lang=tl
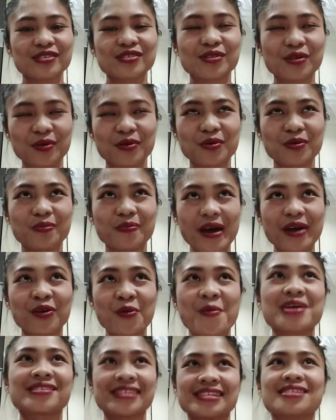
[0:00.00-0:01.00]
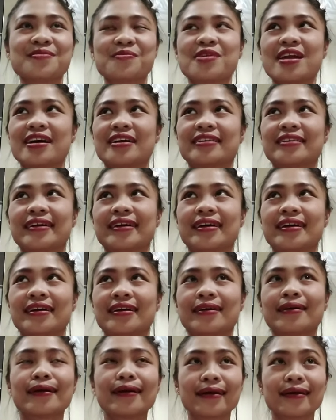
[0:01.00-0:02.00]
So, paano ko ba sisimulan?
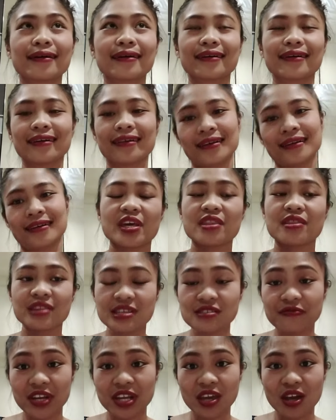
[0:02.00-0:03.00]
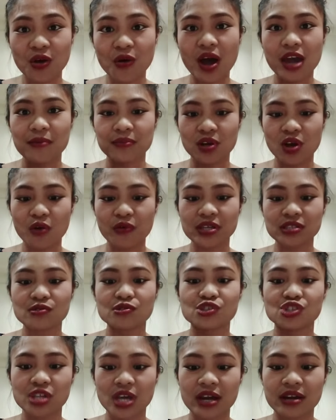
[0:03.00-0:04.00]
In this video, I'm going to
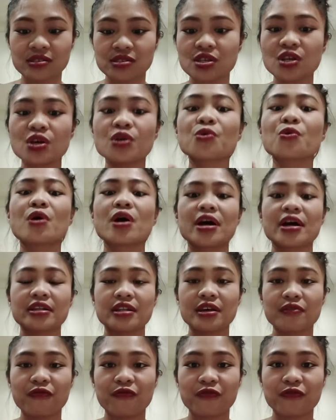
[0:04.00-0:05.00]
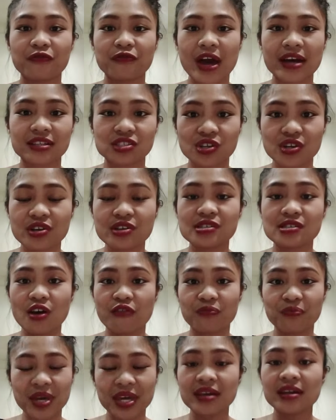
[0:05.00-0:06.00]
share to you the factors
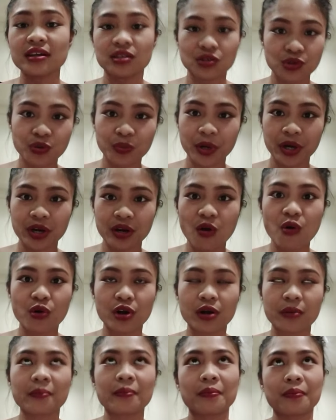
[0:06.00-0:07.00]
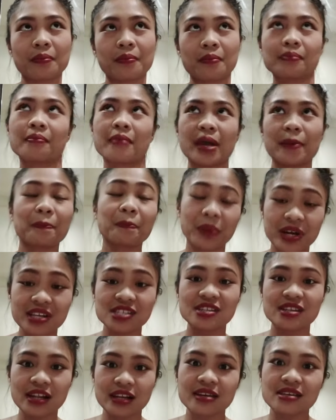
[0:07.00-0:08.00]
of being a YouTuber or my
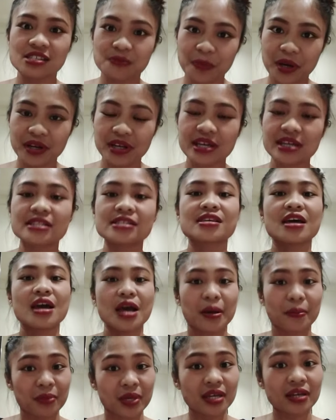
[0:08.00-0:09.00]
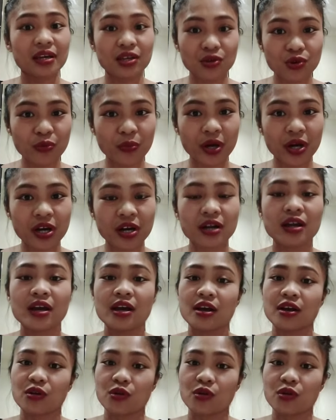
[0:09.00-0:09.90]
personal experience being a YouTuber,